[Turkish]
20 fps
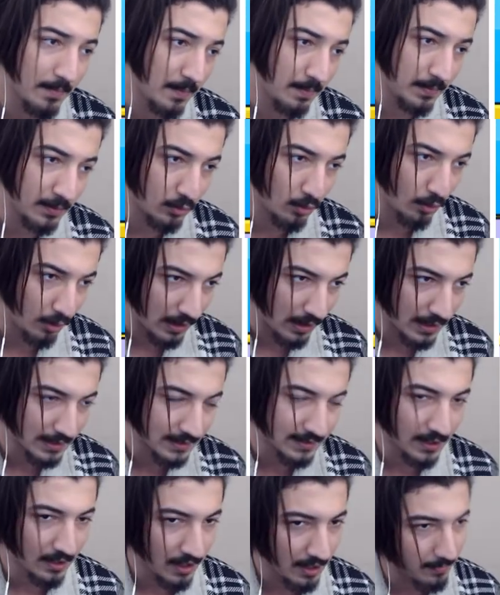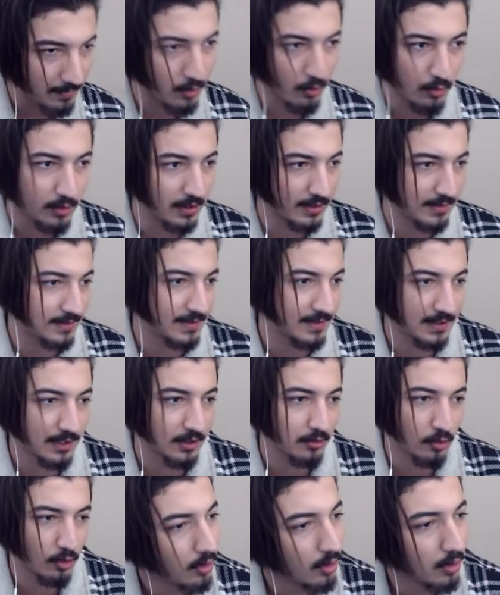map'i söylersen hemen oynarız. Sıkıntı yok.